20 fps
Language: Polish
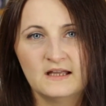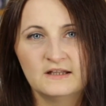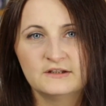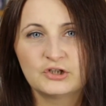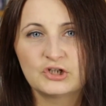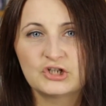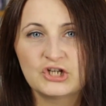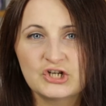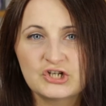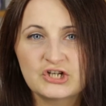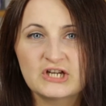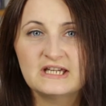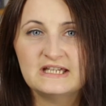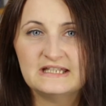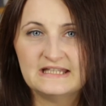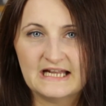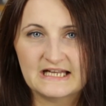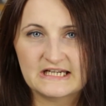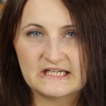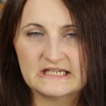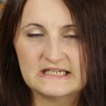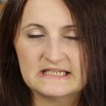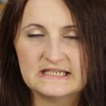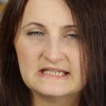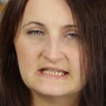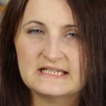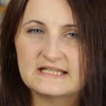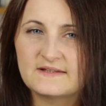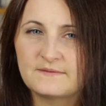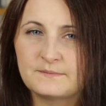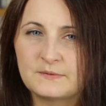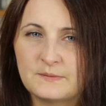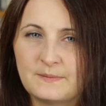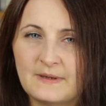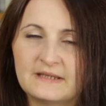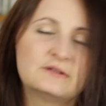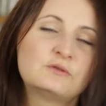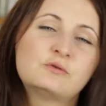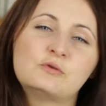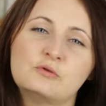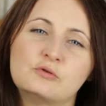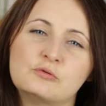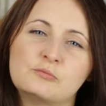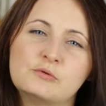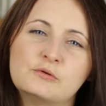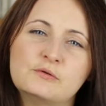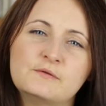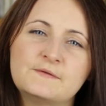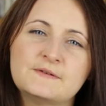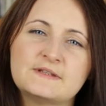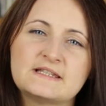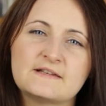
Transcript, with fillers: Troszeczkę inaczej jest w przypadku umów